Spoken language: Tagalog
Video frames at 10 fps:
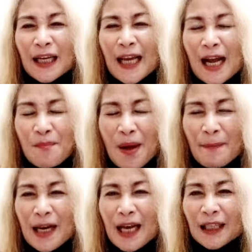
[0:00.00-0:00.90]

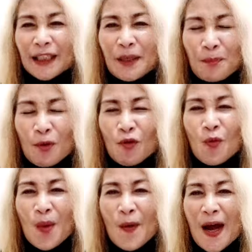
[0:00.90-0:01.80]
nagbabalak din pong
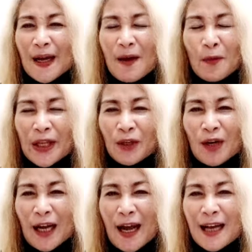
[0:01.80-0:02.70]
gumawa, gawin nyo
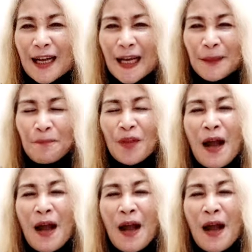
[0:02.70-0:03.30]
na kaagad.